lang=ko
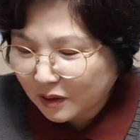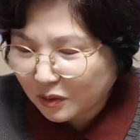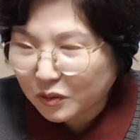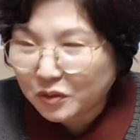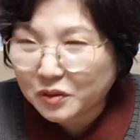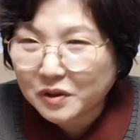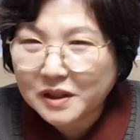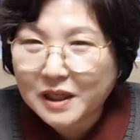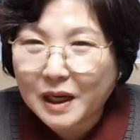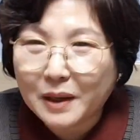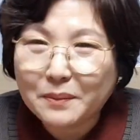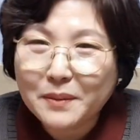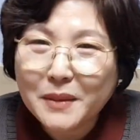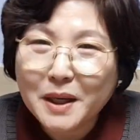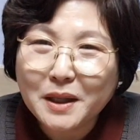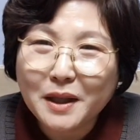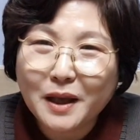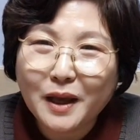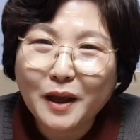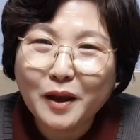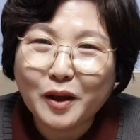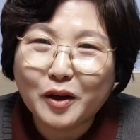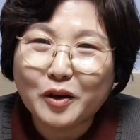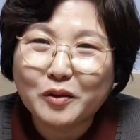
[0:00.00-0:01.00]
오늘
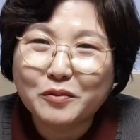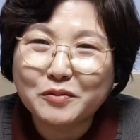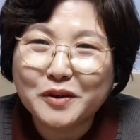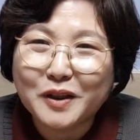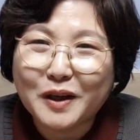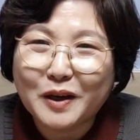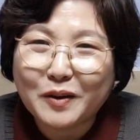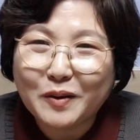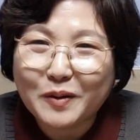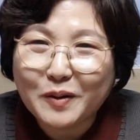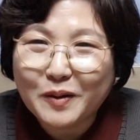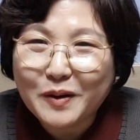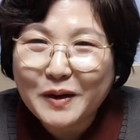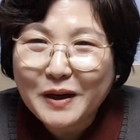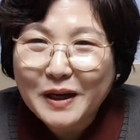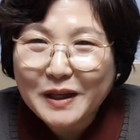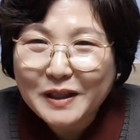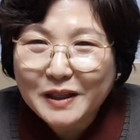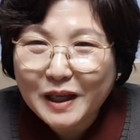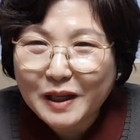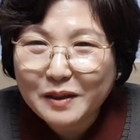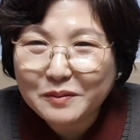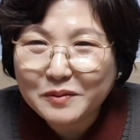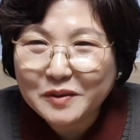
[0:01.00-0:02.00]
간만에 여러분들하고
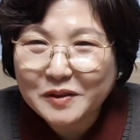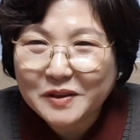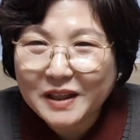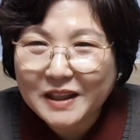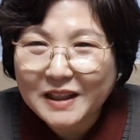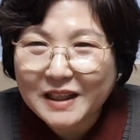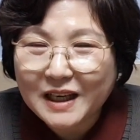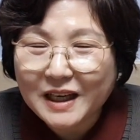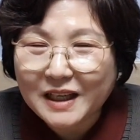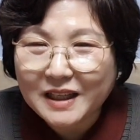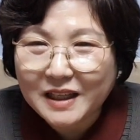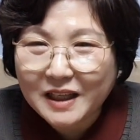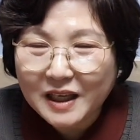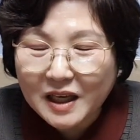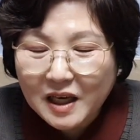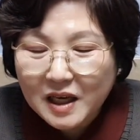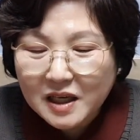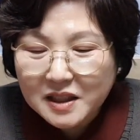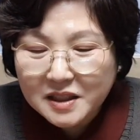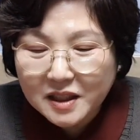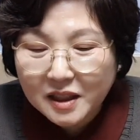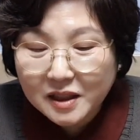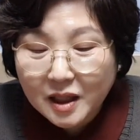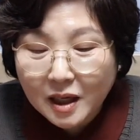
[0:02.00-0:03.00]
탈모드 이야기
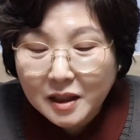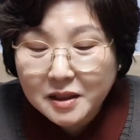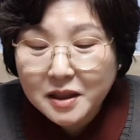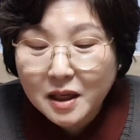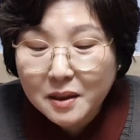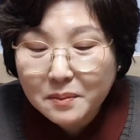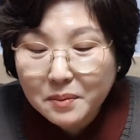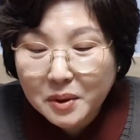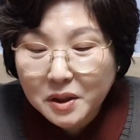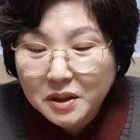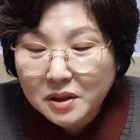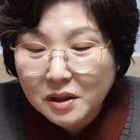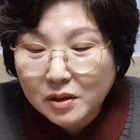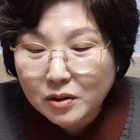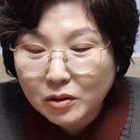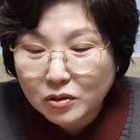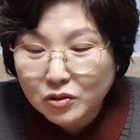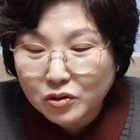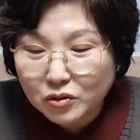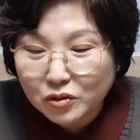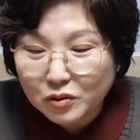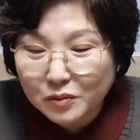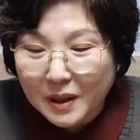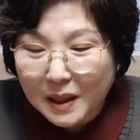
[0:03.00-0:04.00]
제가 다시 한번
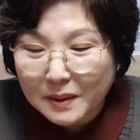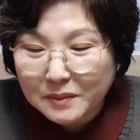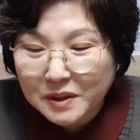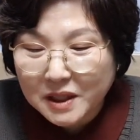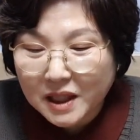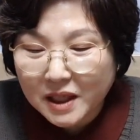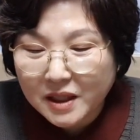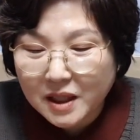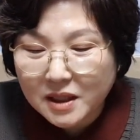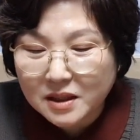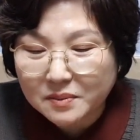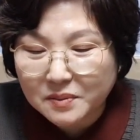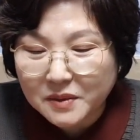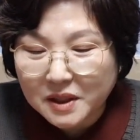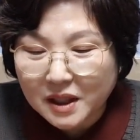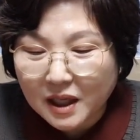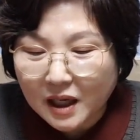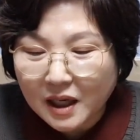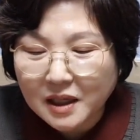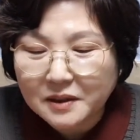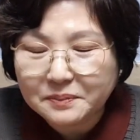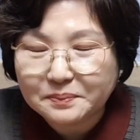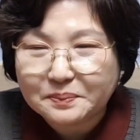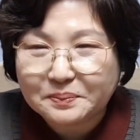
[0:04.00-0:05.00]
읽어주고
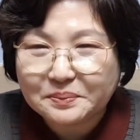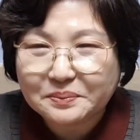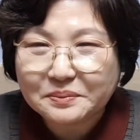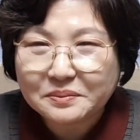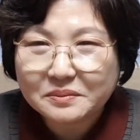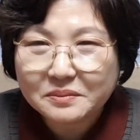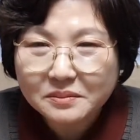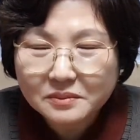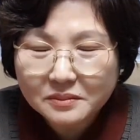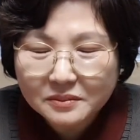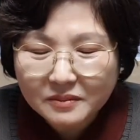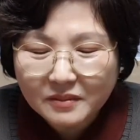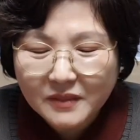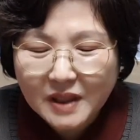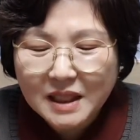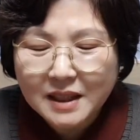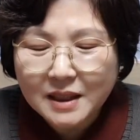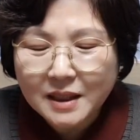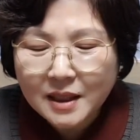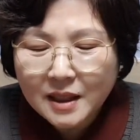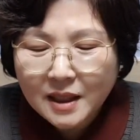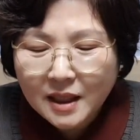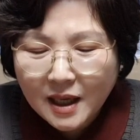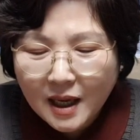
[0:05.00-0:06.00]
마무리하겠습니다.
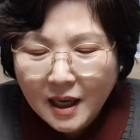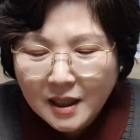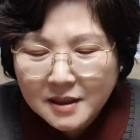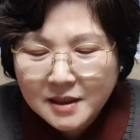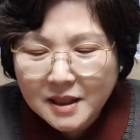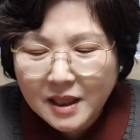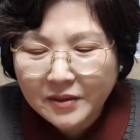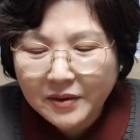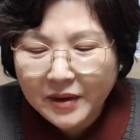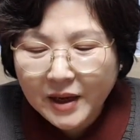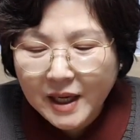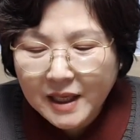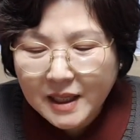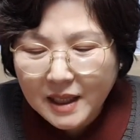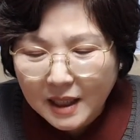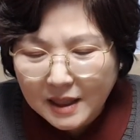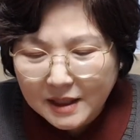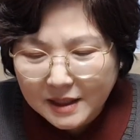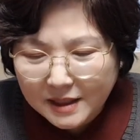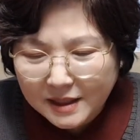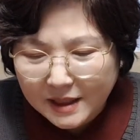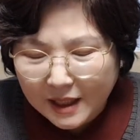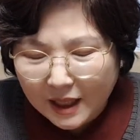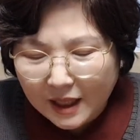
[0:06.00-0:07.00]
강자와
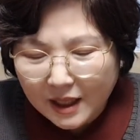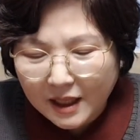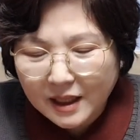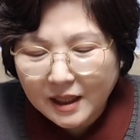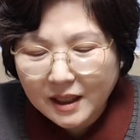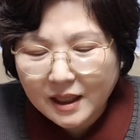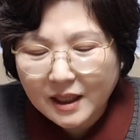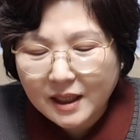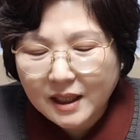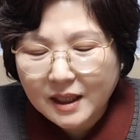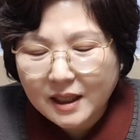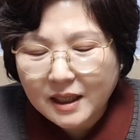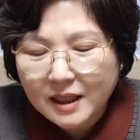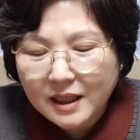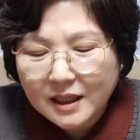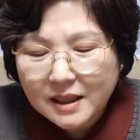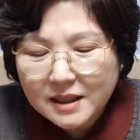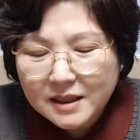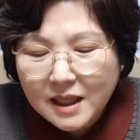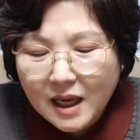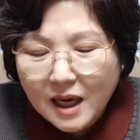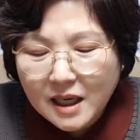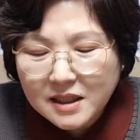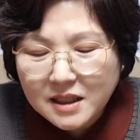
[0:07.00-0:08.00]
약자
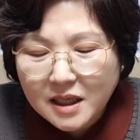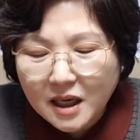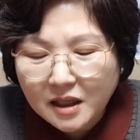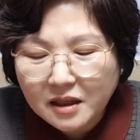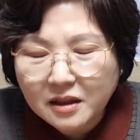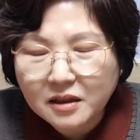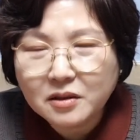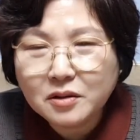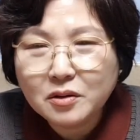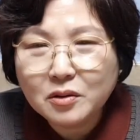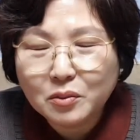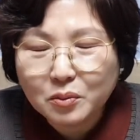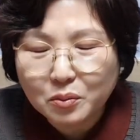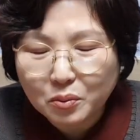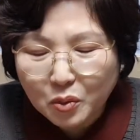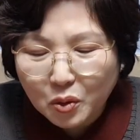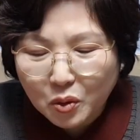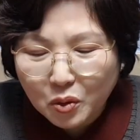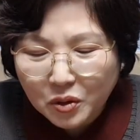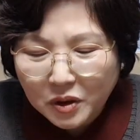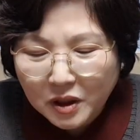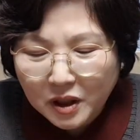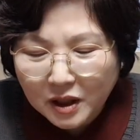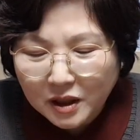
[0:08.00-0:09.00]
사자는
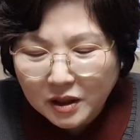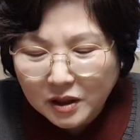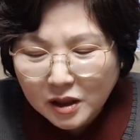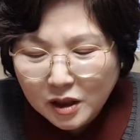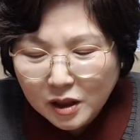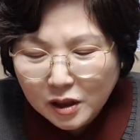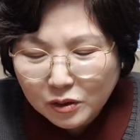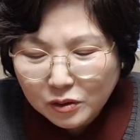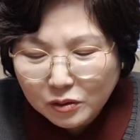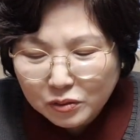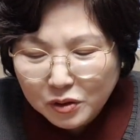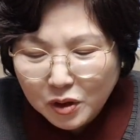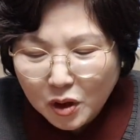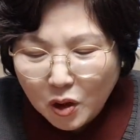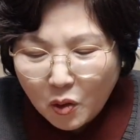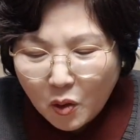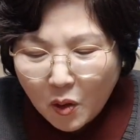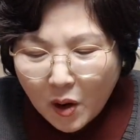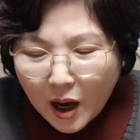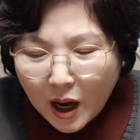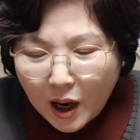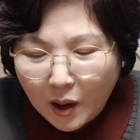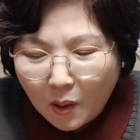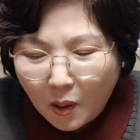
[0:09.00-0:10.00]
모기를
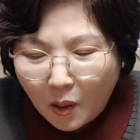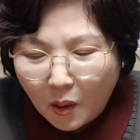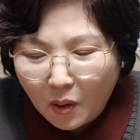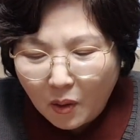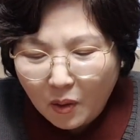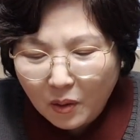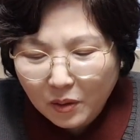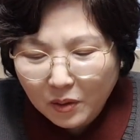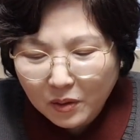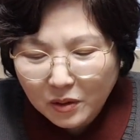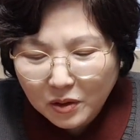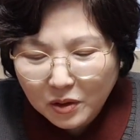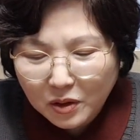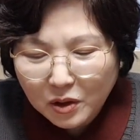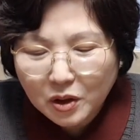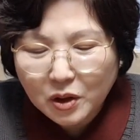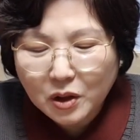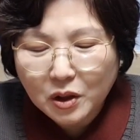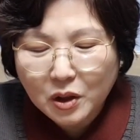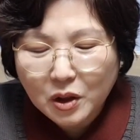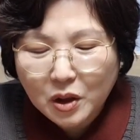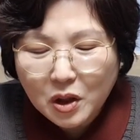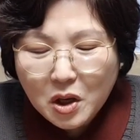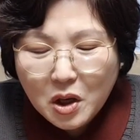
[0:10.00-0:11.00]
두려워하고
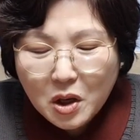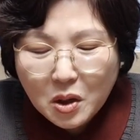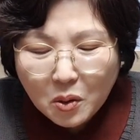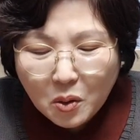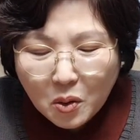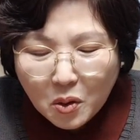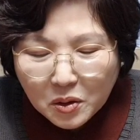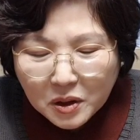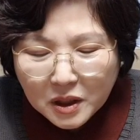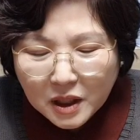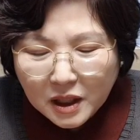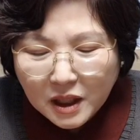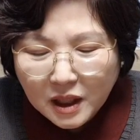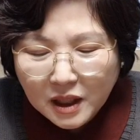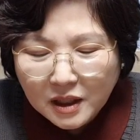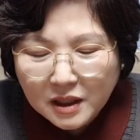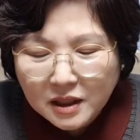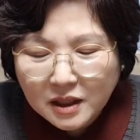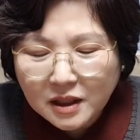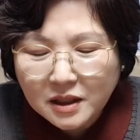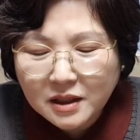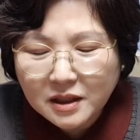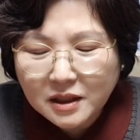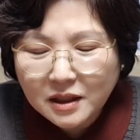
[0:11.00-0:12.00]

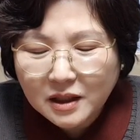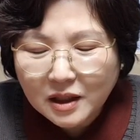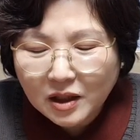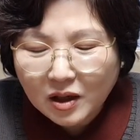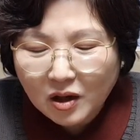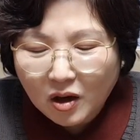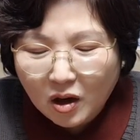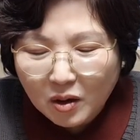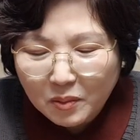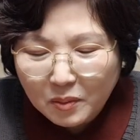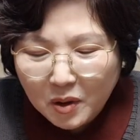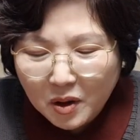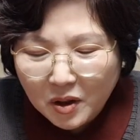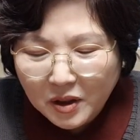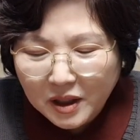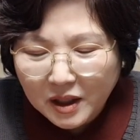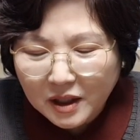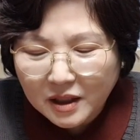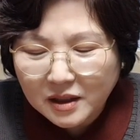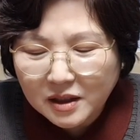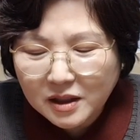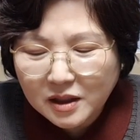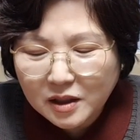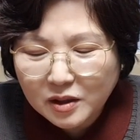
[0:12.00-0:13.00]
코끼리는
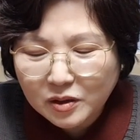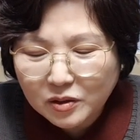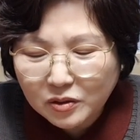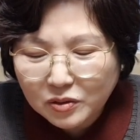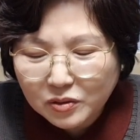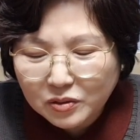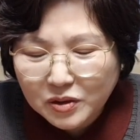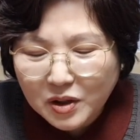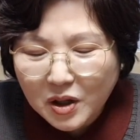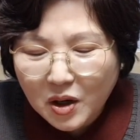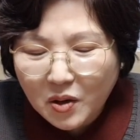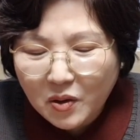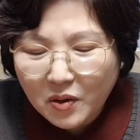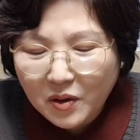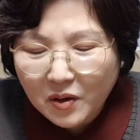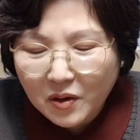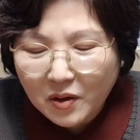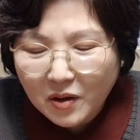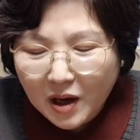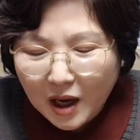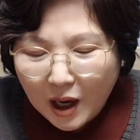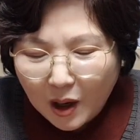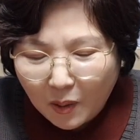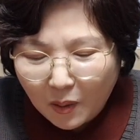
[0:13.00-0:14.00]
거머리를
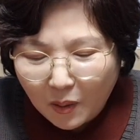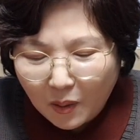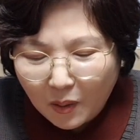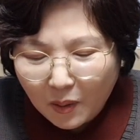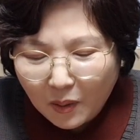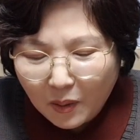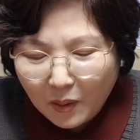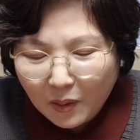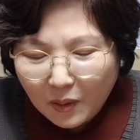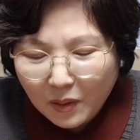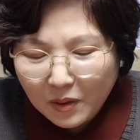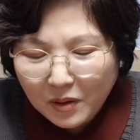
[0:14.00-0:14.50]
두려워하고